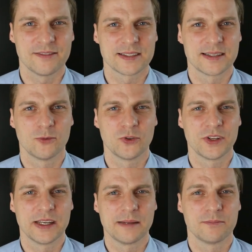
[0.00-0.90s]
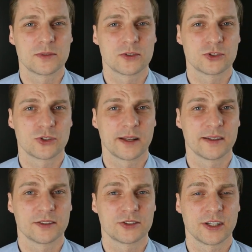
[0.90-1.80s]
was dem Unternehmen
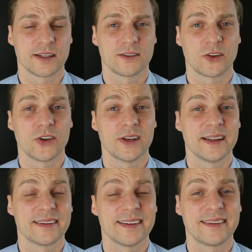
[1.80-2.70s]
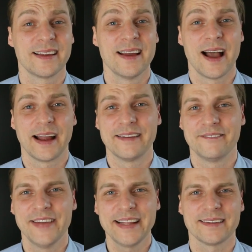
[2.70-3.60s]
zustande steht, sondern es ist
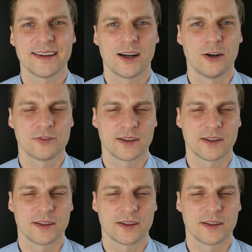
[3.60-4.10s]
eine Wette darauf,